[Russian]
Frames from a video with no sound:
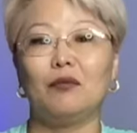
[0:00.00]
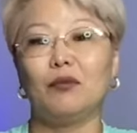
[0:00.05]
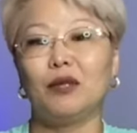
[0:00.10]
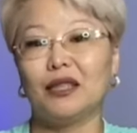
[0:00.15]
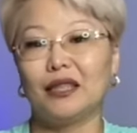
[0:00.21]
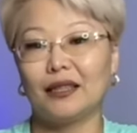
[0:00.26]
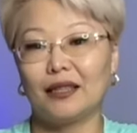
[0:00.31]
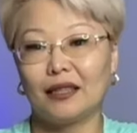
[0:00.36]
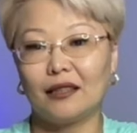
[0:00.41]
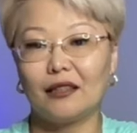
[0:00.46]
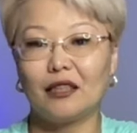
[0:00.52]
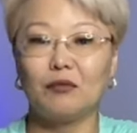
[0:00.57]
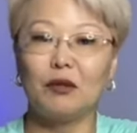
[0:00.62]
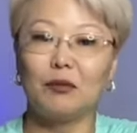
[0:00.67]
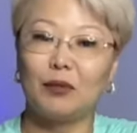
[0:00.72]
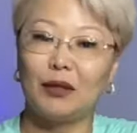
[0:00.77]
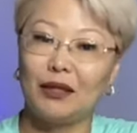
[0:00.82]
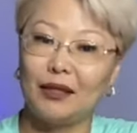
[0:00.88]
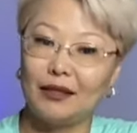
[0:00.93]
минералами,
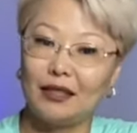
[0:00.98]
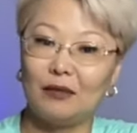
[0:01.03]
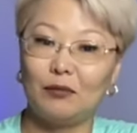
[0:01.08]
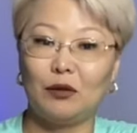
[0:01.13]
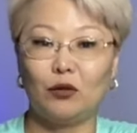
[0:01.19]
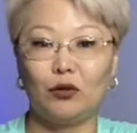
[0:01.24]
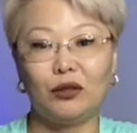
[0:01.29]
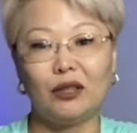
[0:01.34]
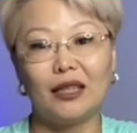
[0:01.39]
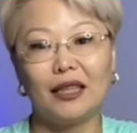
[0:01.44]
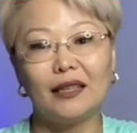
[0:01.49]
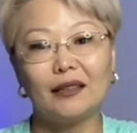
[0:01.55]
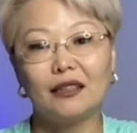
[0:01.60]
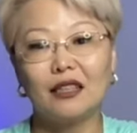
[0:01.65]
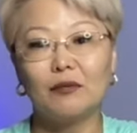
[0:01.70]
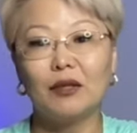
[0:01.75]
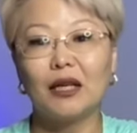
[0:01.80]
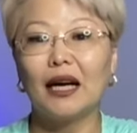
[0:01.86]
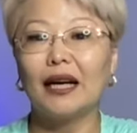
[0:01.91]
полезными
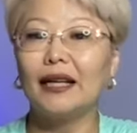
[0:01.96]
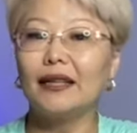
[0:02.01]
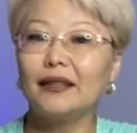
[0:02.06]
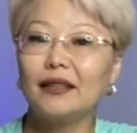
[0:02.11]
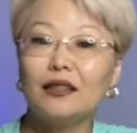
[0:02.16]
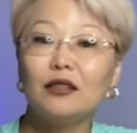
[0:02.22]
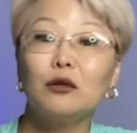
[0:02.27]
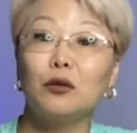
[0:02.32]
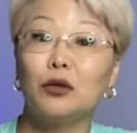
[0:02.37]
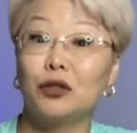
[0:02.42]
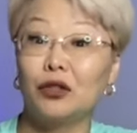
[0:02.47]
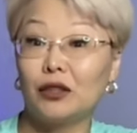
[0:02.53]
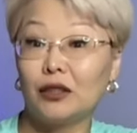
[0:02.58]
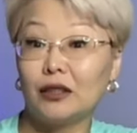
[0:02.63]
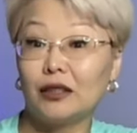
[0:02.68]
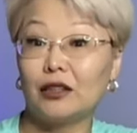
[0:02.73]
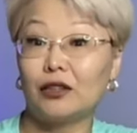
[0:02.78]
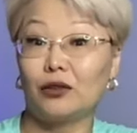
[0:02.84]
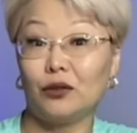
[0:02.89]
нутриентами, а это не очень
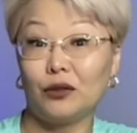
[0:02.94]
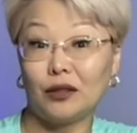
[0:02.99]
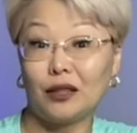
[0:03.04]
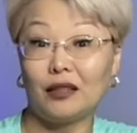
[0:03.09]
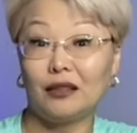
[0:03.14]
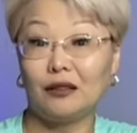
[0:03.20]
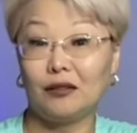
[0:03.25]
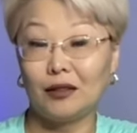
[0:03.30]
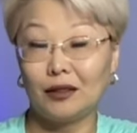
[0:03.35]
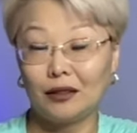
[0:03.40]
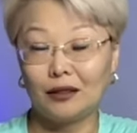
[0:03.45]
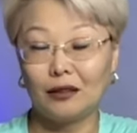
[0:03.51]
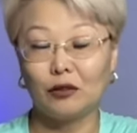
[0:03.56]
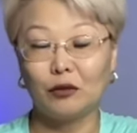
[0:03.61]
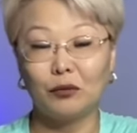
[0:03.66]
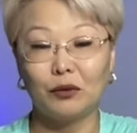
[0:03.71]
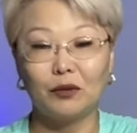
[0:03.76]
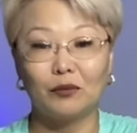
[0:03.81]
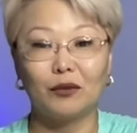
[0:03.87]
хорошо сказывается на
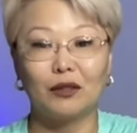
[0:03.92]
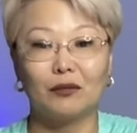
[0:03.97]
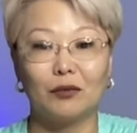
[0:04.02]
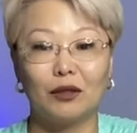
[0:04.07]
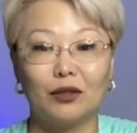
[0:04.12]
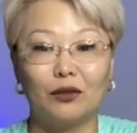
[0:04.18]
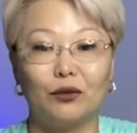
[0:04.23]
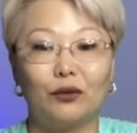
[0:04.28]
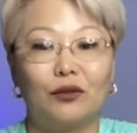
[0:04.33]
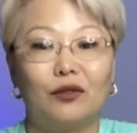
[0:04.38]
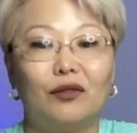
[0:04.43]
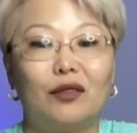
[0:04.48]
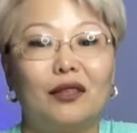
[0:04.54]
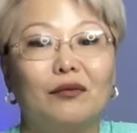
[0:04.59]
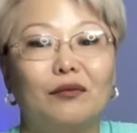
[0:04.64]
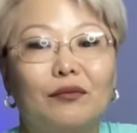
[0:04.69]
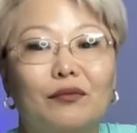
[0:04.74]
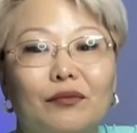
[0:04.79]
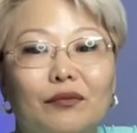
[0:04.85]
общем самочувствии.
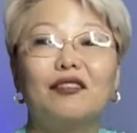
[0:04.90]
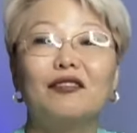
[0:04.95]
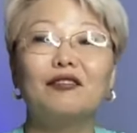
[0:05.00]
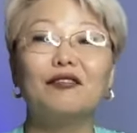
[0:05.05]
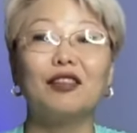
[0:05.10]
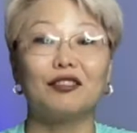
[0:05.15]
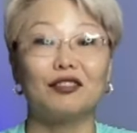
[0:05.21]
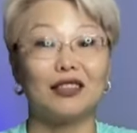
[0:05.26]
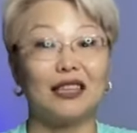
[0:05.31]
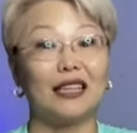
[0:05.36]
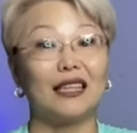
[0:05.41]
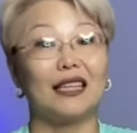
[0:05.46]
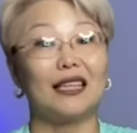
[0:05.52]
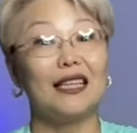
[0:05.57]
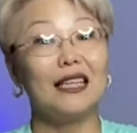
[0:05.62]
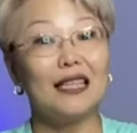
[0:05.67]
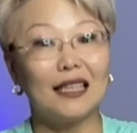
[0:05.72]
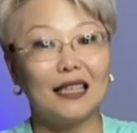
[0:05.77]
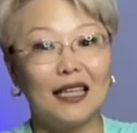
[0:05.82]

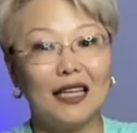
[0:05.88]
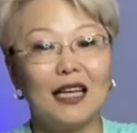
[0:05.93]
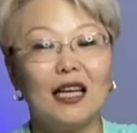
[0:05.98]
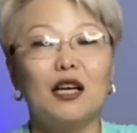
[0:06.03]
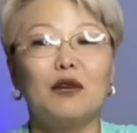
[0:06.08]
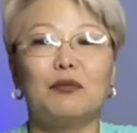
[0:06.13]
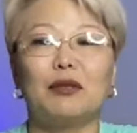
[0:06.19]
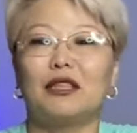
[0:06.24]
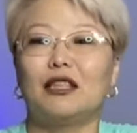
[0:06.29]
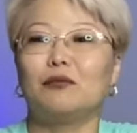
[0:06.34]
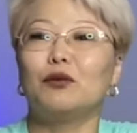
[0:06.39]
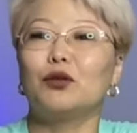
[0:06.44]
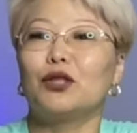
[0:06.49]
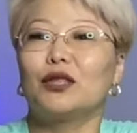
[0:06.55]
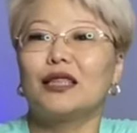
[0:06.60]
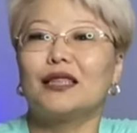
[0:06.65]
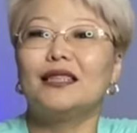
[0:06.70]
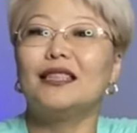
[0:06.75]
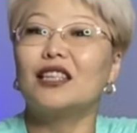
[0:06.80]
Во-вторых, потому
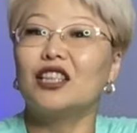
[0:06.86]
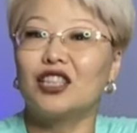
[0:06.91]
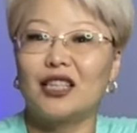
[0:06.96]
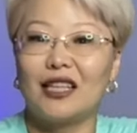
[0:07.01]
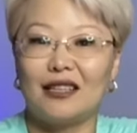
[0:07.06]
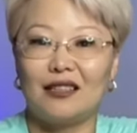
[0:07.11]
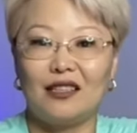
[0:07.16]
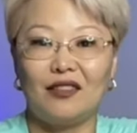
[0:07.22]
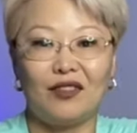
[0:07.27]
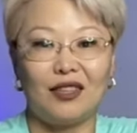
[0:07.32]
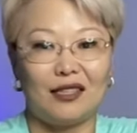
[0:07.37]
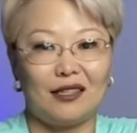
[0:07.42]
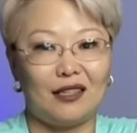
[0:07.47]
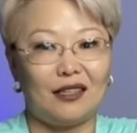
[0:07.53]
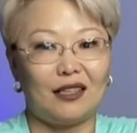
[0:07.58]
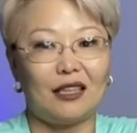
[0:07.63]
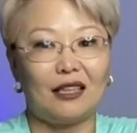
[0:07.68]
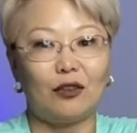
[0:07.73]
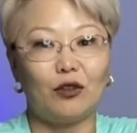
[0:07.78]
что держать
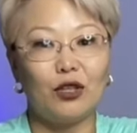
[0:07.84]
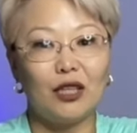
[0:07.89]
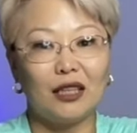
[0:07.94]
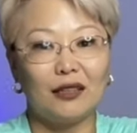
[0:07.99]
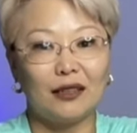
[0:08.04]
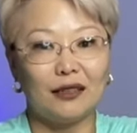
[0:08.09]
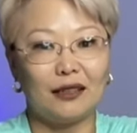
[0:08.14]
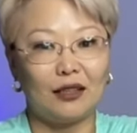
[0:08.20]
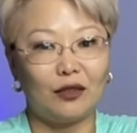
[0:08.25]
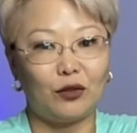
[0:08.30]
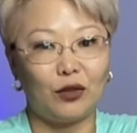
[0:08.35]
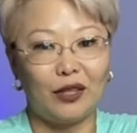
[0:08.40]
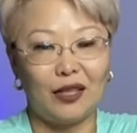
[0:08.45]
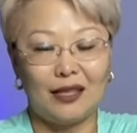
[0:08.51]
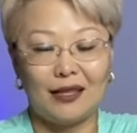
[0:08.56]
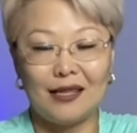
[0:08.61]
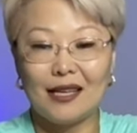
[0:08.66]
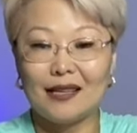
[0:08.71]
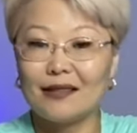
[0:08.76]
дефицит калорий на такой
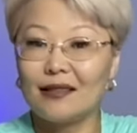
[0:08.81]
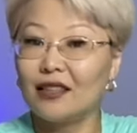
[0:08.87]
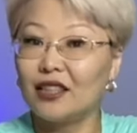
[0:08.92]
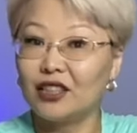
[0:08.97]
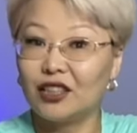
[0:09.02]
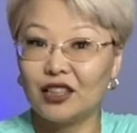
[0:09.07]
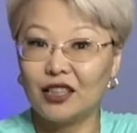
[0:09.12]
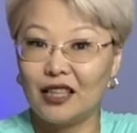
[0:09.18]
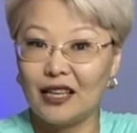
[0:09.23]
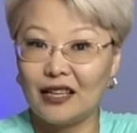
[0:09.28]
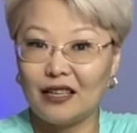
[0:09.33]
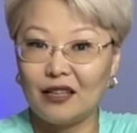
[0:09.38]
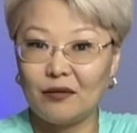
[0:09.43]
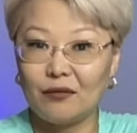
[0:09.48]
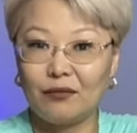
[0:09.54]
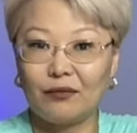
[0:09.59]
еде сложнее.